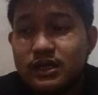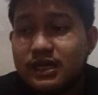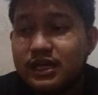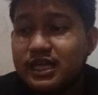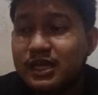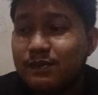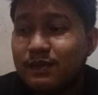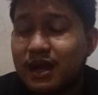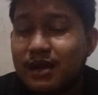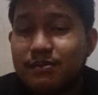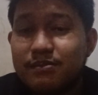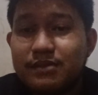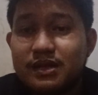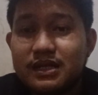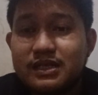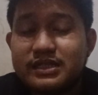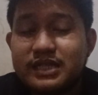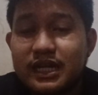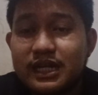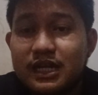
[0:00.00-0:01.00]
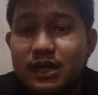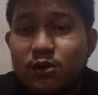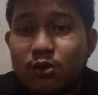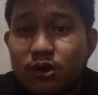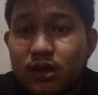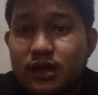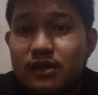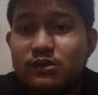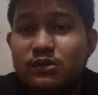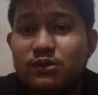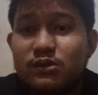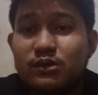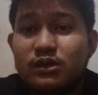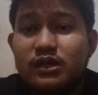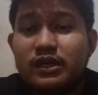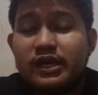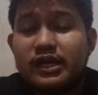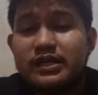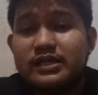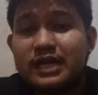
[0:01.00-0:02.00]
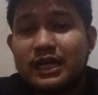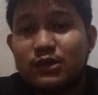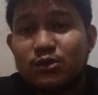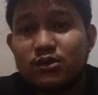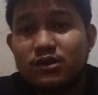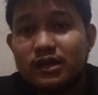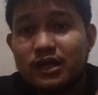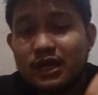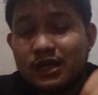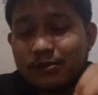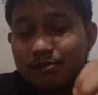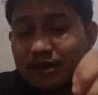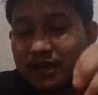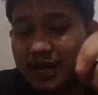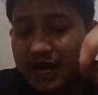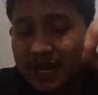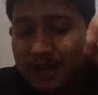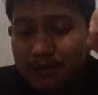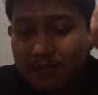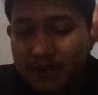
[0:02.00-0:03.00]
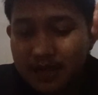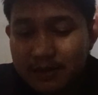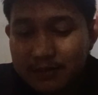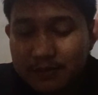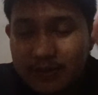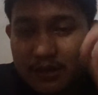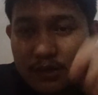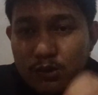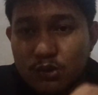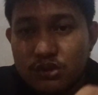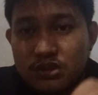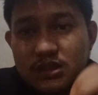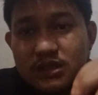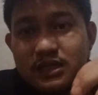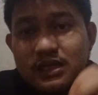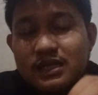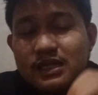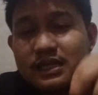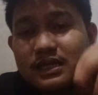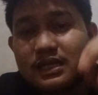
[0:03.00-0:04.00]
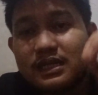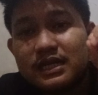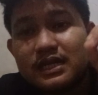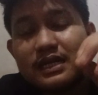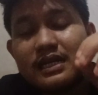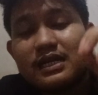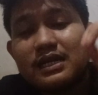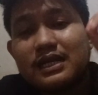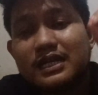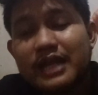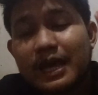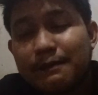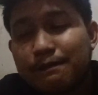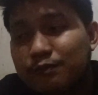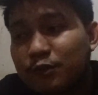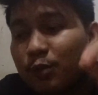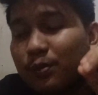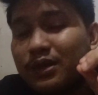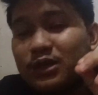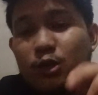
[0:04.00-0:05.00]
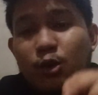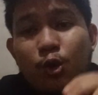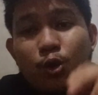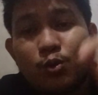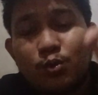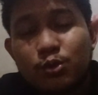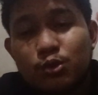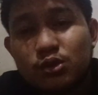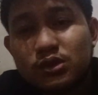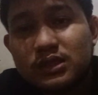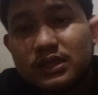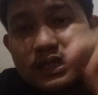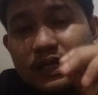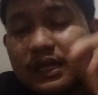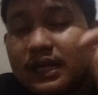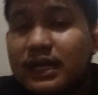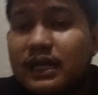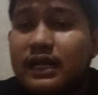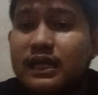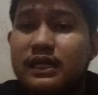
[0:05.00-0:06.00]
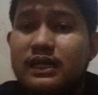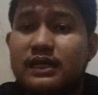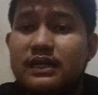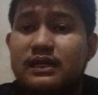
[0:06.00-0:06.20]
inya mah ambil channel orang tuh yaitu dengan menanamkan virus di, di laptop atau komputer